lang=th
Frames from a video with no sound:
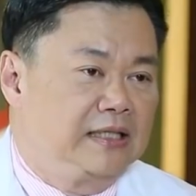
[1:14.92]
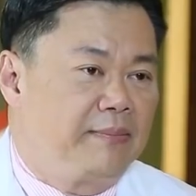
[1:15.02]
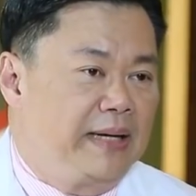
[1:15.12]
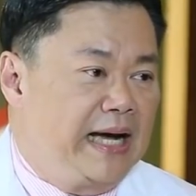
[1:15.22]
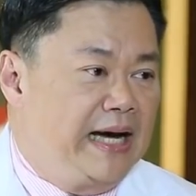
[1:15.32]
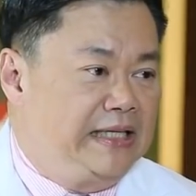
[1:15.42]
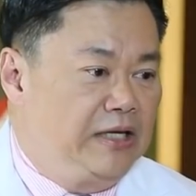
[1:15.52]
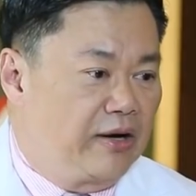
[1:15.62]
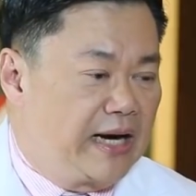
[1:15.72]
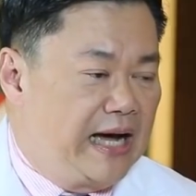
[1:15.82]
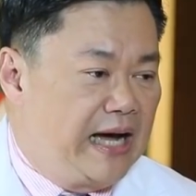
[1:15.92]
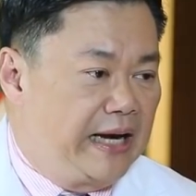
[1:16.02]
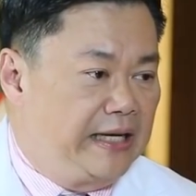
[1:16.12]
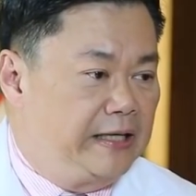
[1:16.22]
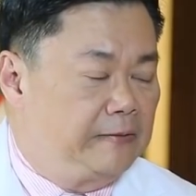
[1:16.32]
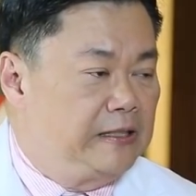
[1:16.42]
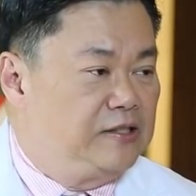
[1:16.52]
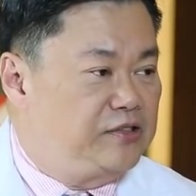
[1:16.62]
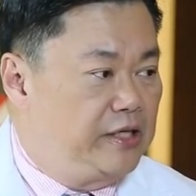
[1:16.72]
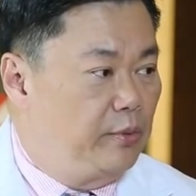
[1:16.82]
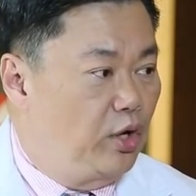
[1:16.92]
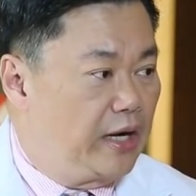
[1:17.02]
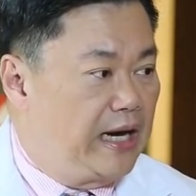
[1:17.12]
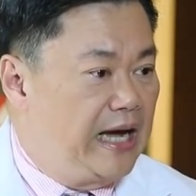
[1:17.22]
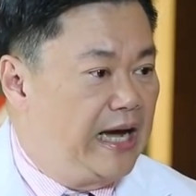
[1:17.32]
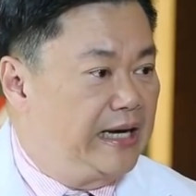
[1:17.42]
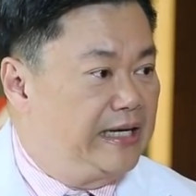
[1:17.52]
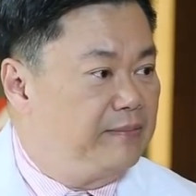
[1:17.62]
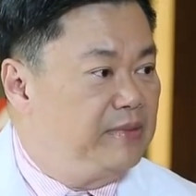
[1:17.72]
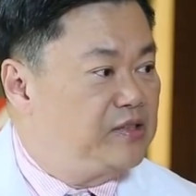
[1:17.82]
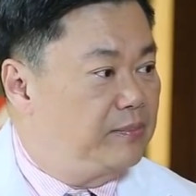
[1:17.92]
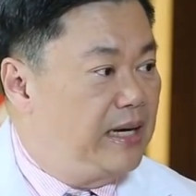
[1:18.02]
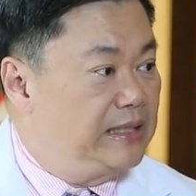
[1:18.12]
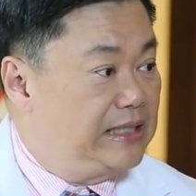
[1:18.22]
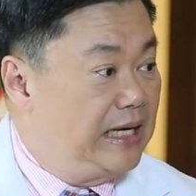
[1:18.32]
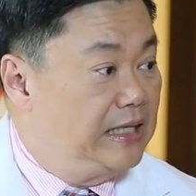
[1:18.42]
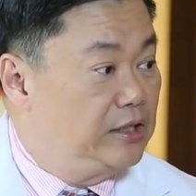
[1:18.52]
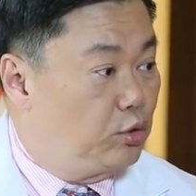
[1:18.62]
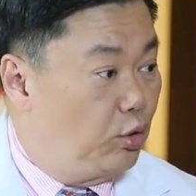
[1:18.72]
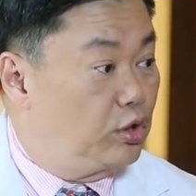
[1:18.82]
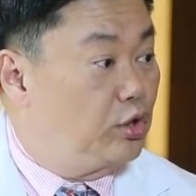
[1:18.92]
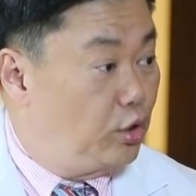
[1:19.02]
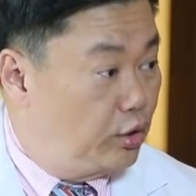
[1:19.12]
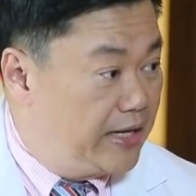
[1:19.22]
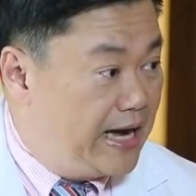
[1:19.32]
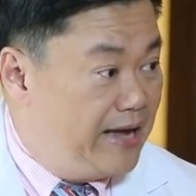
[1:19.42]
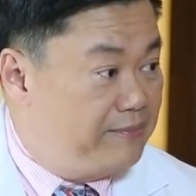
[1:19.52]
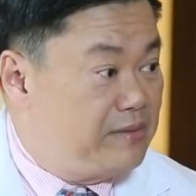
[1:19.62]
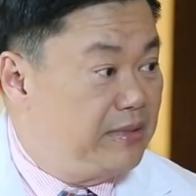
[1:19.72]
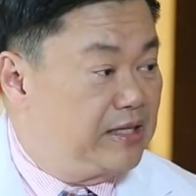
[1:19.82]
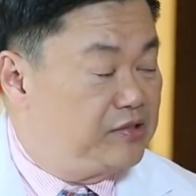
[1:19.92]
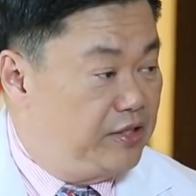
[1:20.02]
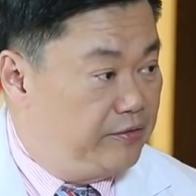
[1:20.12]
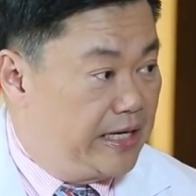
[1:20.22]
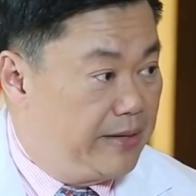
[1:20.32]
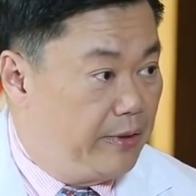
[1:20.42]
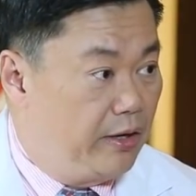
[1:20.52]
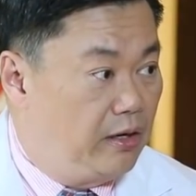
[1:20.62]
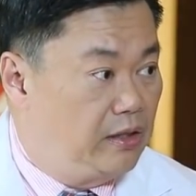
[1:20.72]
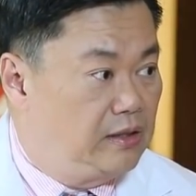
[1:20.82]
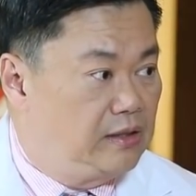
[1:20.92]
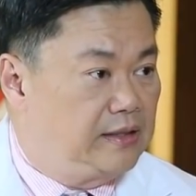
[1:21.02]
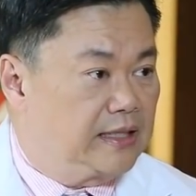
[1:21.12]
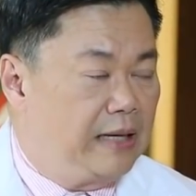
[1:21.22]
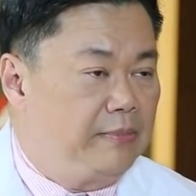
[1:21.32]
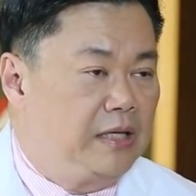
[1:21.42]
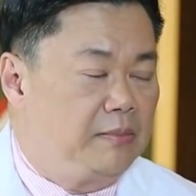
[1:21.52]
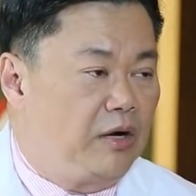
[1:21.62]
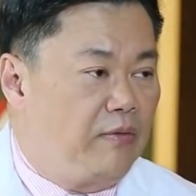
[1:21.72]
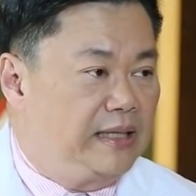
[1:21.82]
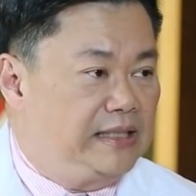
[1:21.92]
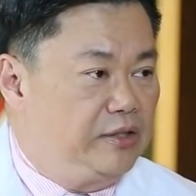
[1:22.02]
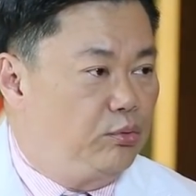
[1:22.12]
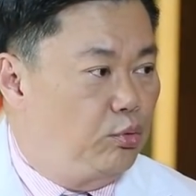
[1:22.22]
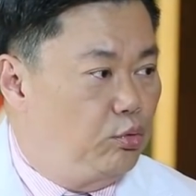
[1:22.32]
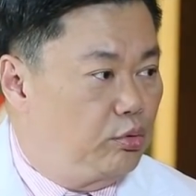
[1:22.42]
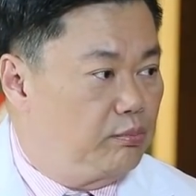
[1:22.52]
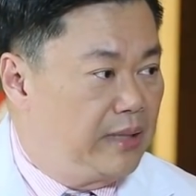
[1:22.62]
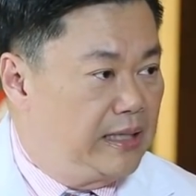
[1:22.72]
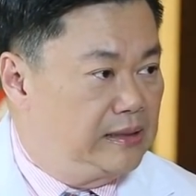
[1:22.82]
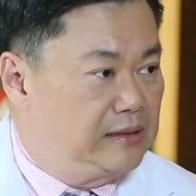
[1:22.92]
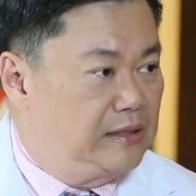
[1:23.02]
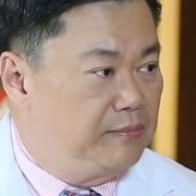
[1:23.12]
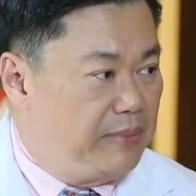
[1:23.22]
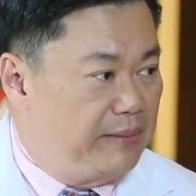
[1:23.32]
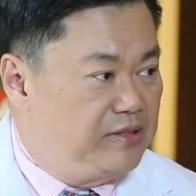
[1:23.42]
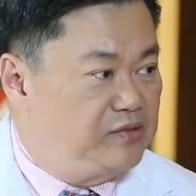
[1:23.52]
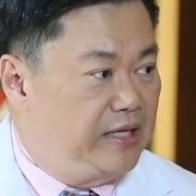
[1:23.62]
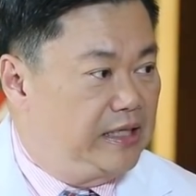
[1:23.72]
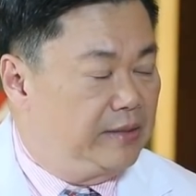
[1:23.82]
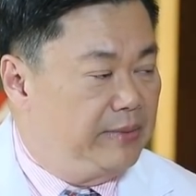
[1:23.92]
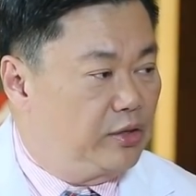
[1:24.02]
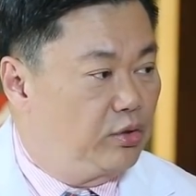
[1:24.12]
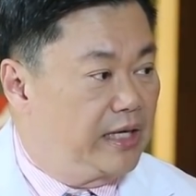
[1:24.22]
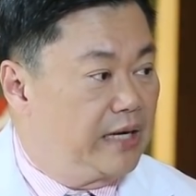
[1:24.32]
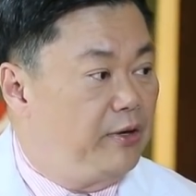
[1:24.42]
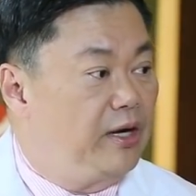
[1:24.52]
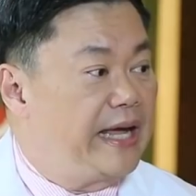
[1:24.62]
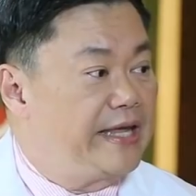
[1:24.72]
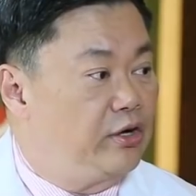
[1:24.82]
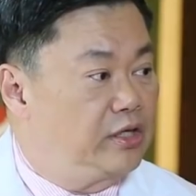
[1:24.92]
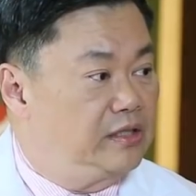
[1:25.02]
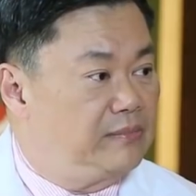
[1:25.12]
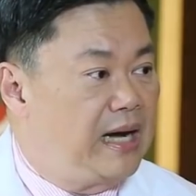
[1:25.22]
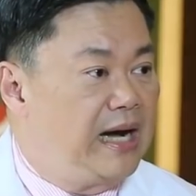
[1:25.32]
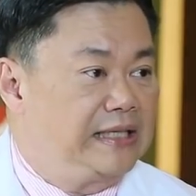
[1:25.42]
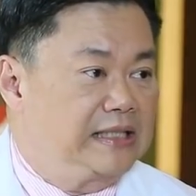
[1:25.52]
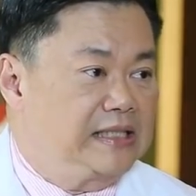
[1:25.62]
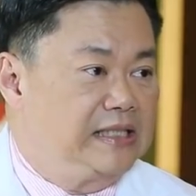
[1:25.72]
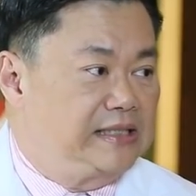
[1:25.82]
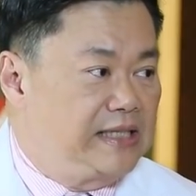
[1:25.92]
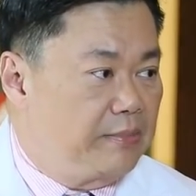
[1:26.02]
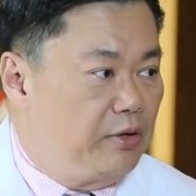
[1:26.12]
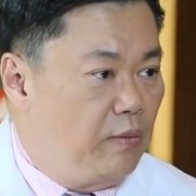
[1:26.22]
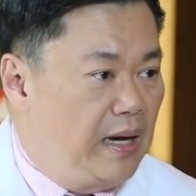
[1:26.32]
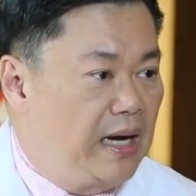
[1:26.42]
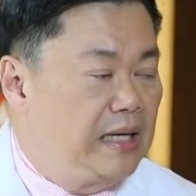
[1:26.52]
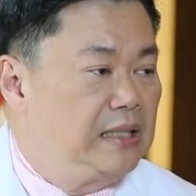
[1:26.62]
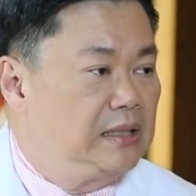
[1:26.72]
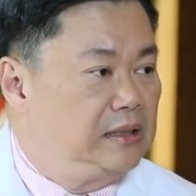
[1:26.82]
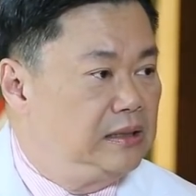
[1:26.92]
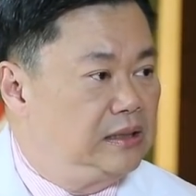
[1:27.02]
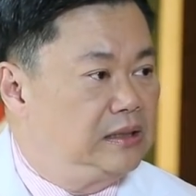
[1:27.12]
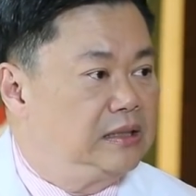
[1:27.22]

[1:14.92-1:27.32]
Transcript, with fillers: ธรรมดาที่หลอดอาหารเนี่ยเซลล์บนหลอดอาหารเนี่ยไม่สามารถจะทนกรดได้ไม่เหมือนกับเซลล์ในกระเพาะนะครับเพราะว่าที่หูรูดมันปิดไม่สนิททำให้กรดในกระเพาะไหลย้อนขึ้นมา อาจจะเกิดจากเพราะว่าหนึ่ง